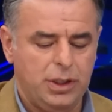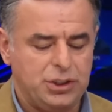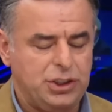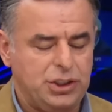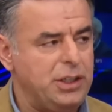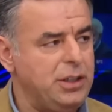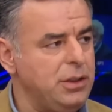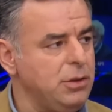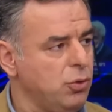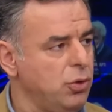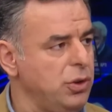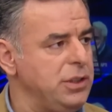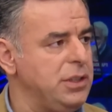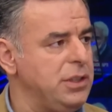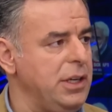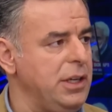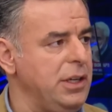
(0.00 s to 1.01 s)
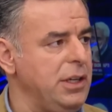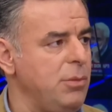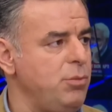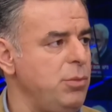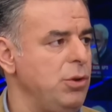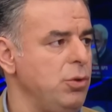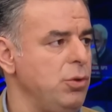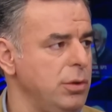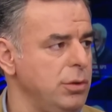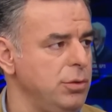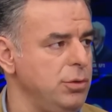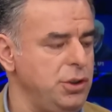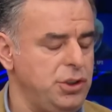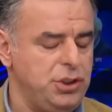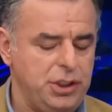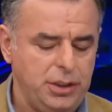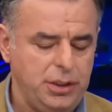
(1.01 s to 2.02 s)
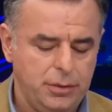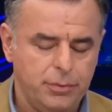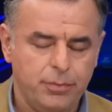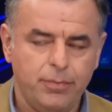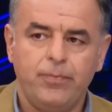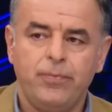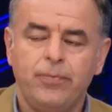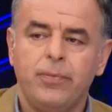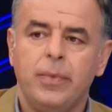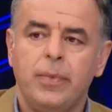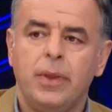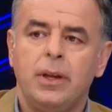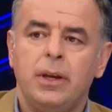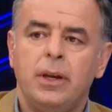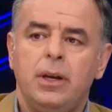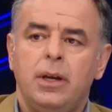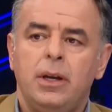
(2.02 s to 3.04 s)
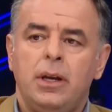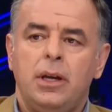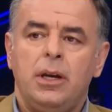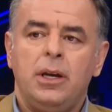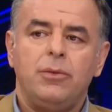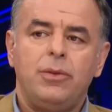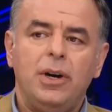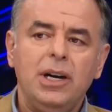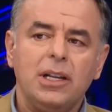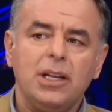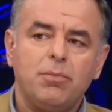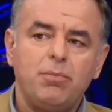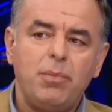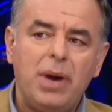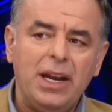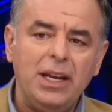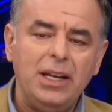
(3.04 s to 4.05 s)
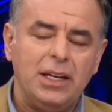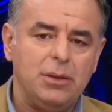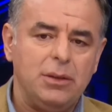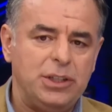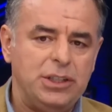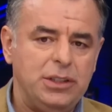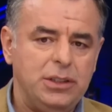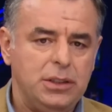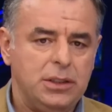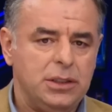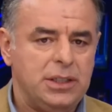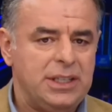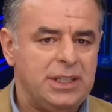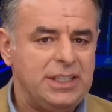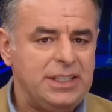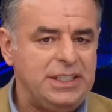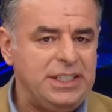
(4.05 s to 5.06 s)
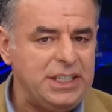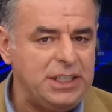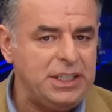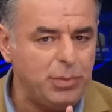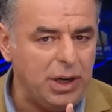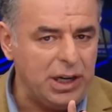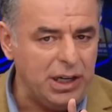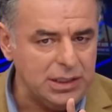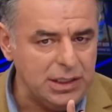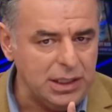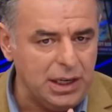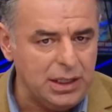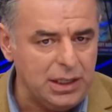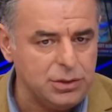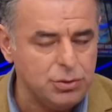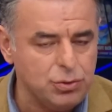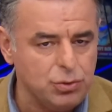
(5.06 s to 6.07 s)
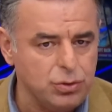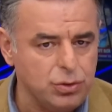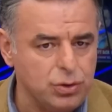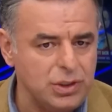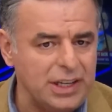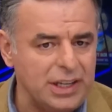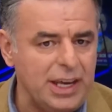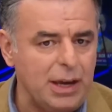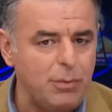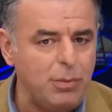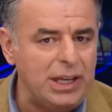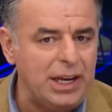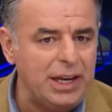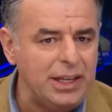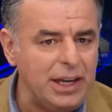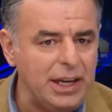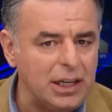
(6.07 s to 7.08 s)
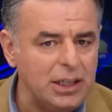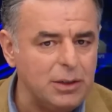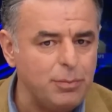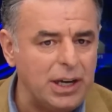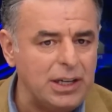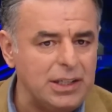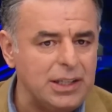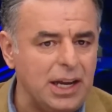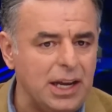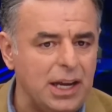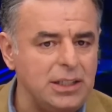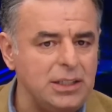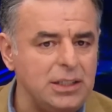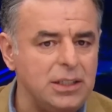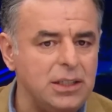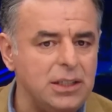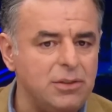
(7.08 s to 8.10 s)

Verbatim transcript: Gecenin kulislerinden biri olduğu için. Fakat Meral Hanım'ın 26 Ağustos'ta gemileri yakmaktan